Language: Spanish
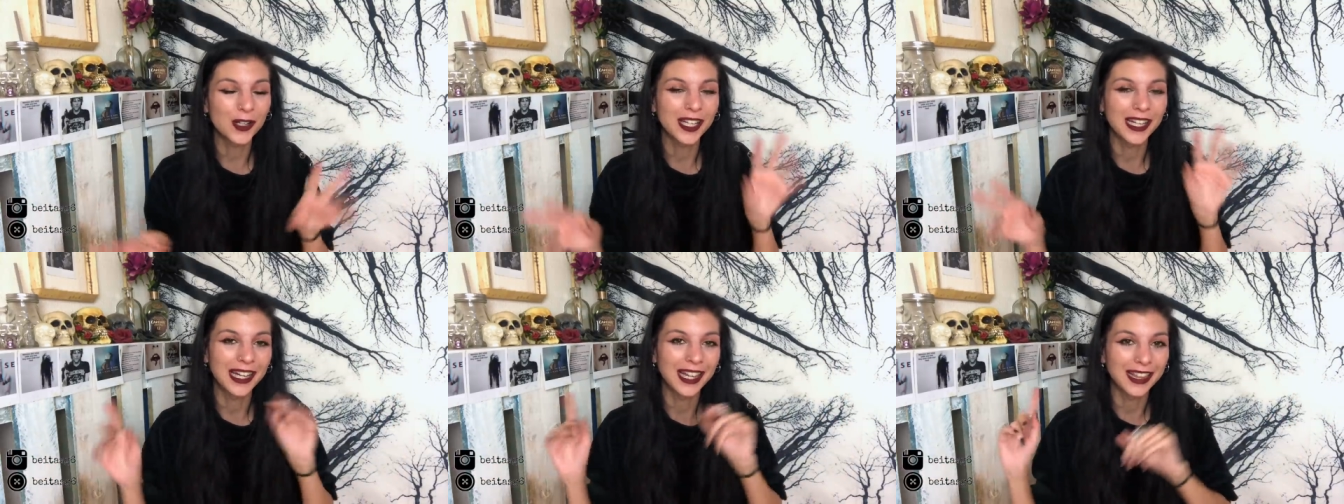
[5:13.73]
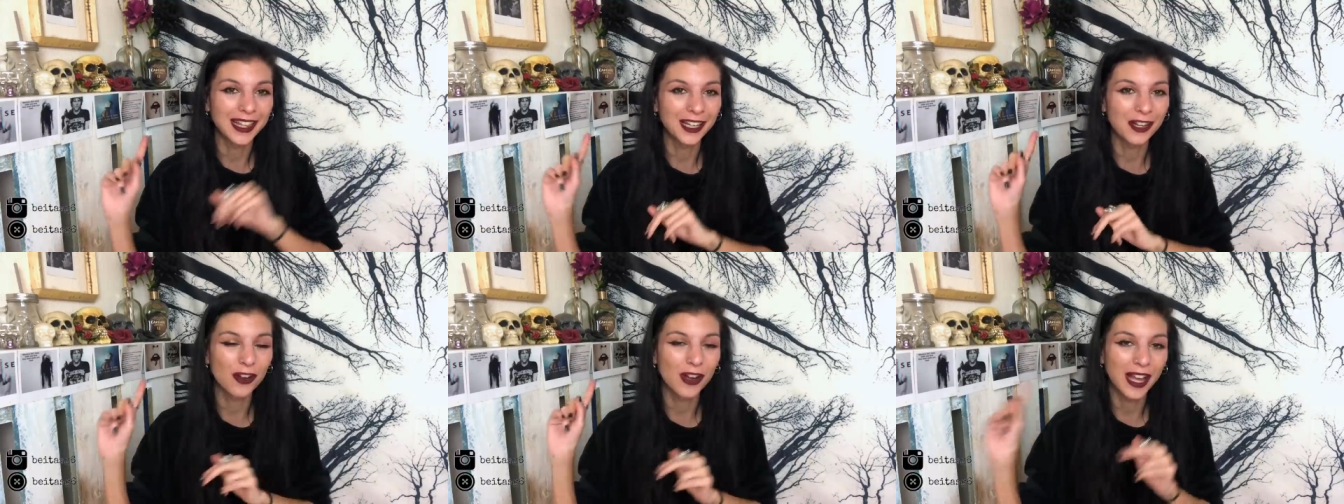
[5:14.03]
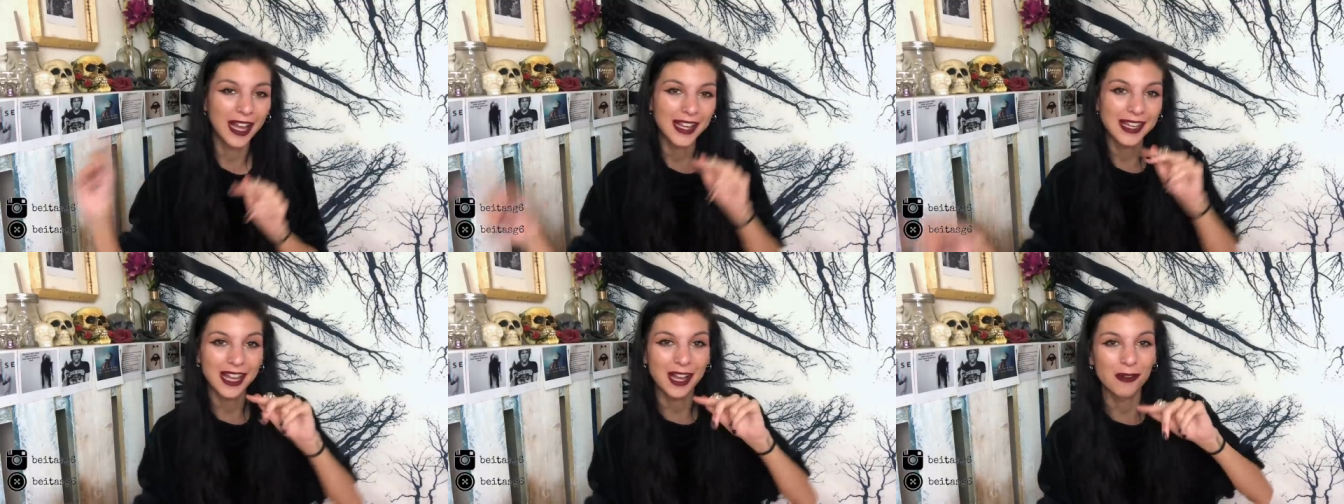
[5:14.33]
y le dieron
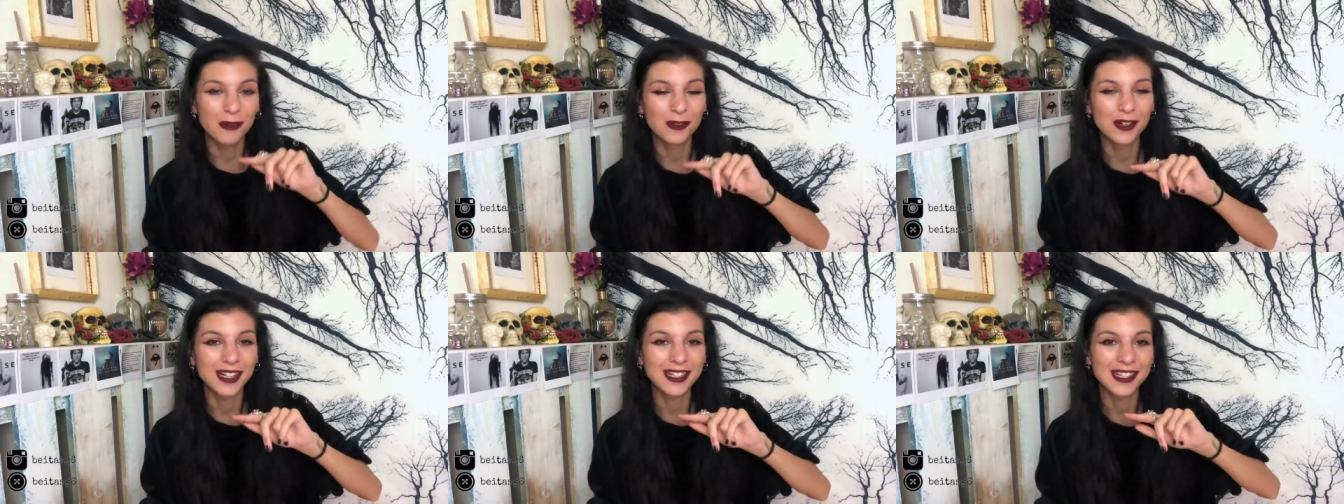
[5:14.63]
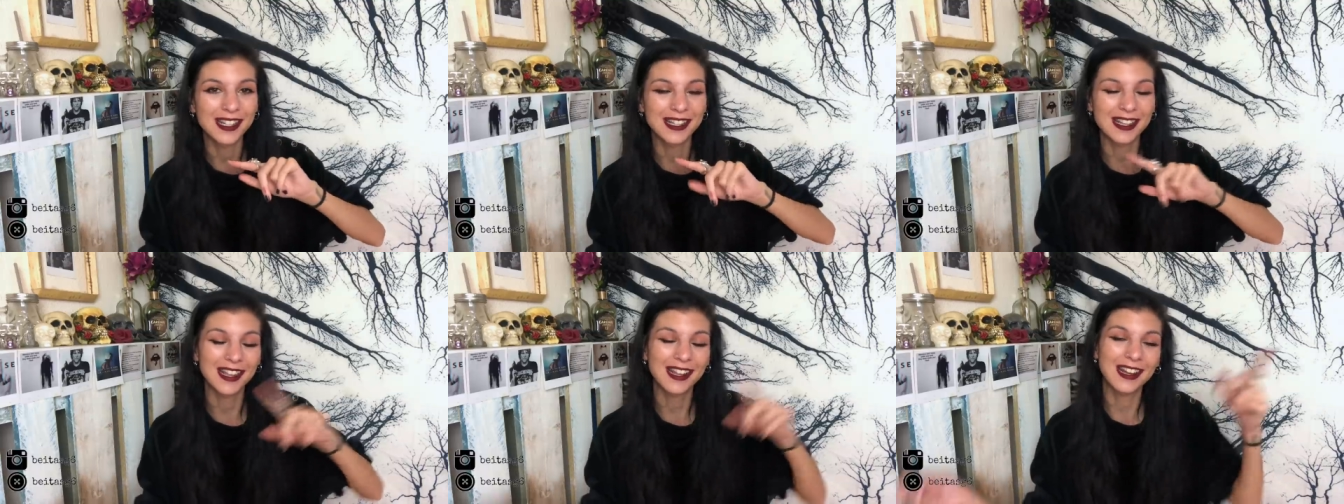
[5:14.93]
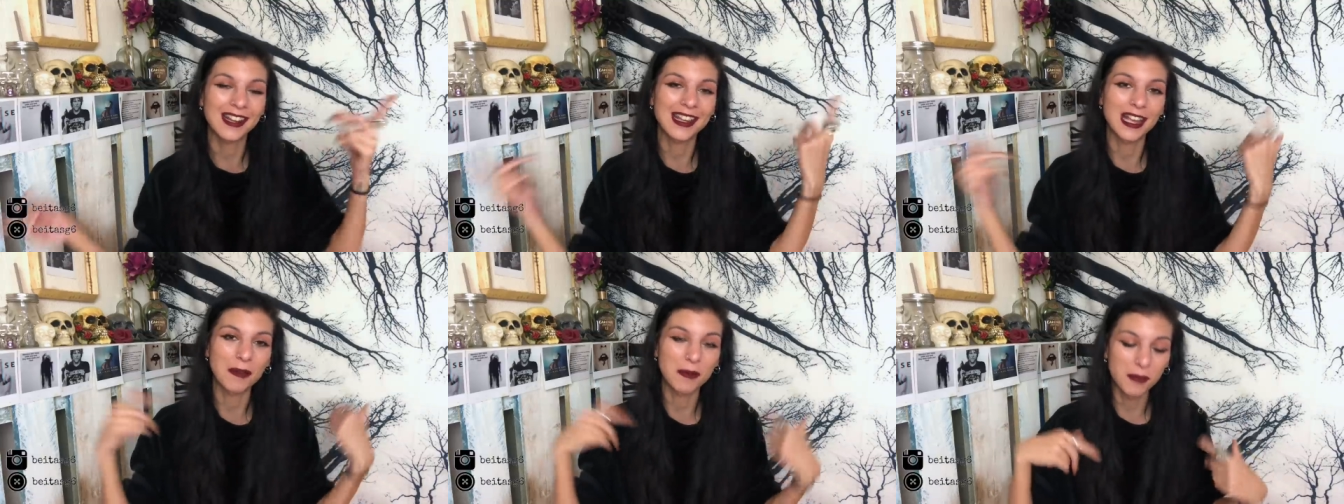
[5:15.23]
a ella un neceser
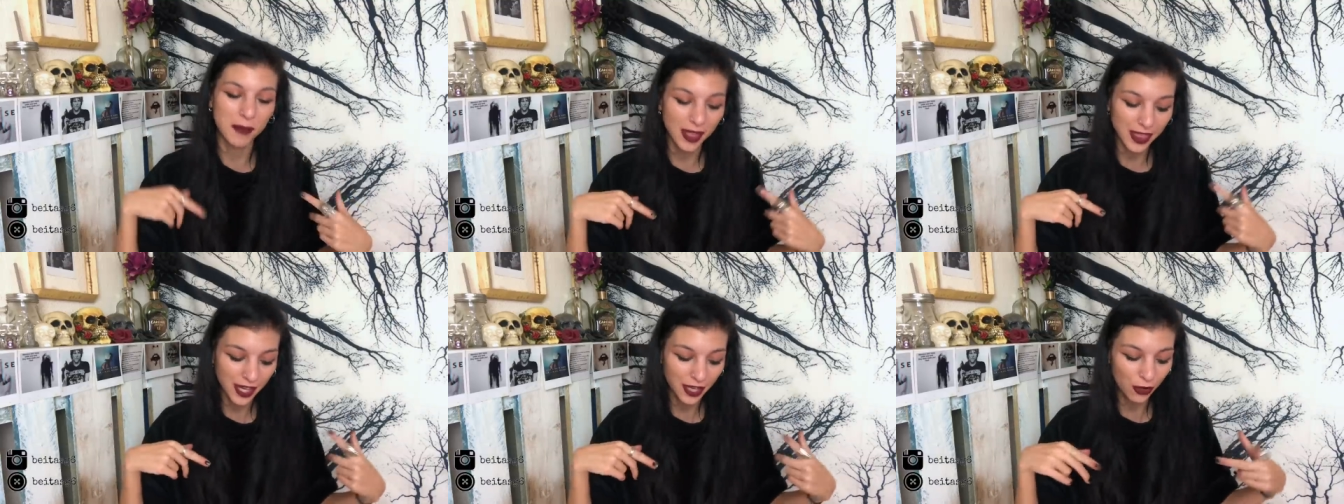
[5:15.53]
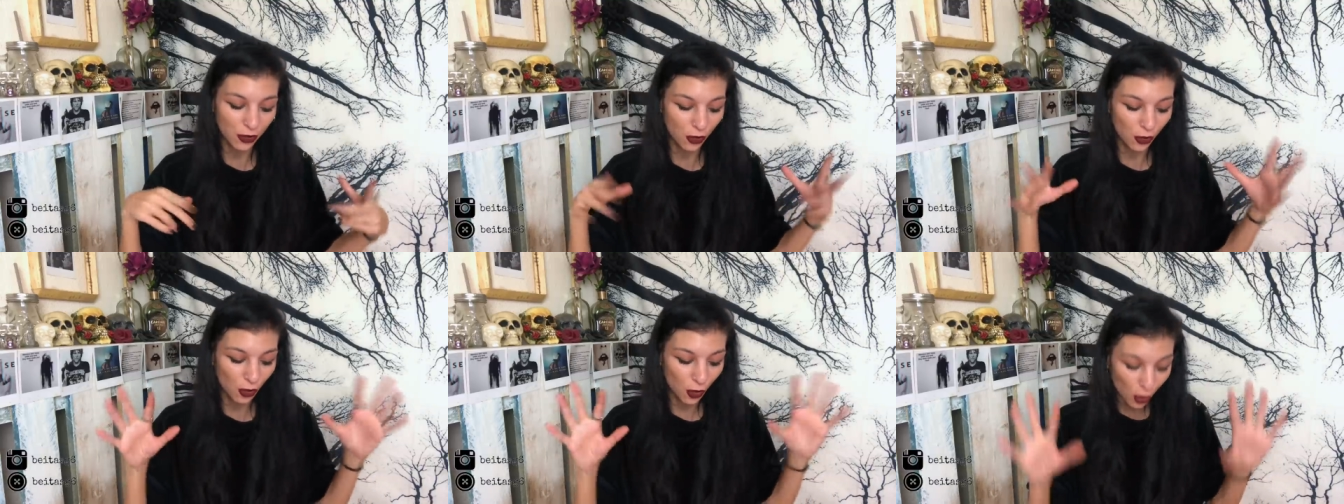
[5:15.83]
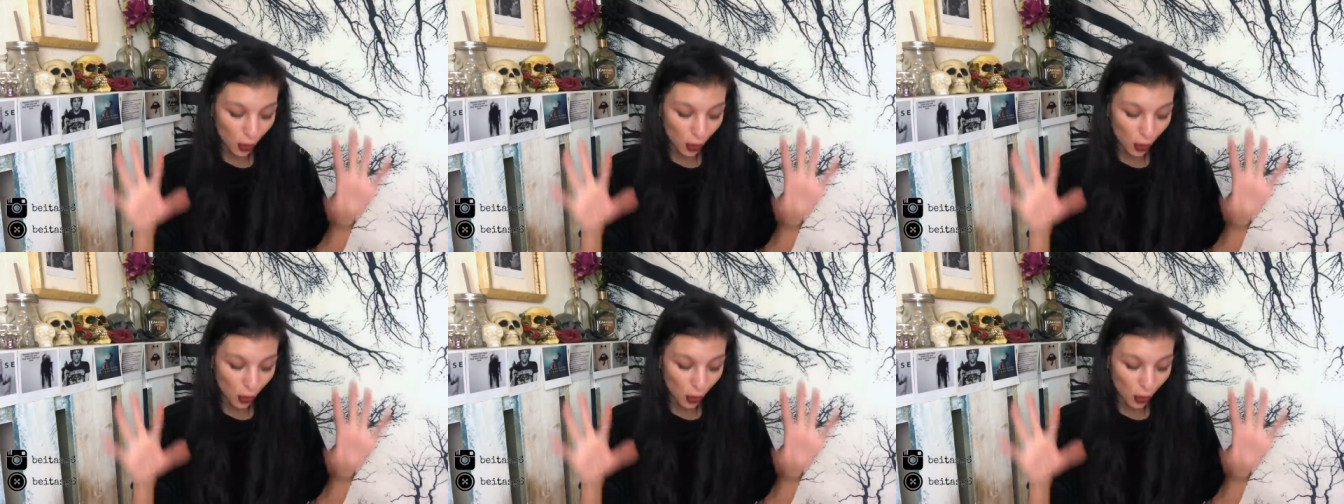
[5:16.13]
y a mí me dieron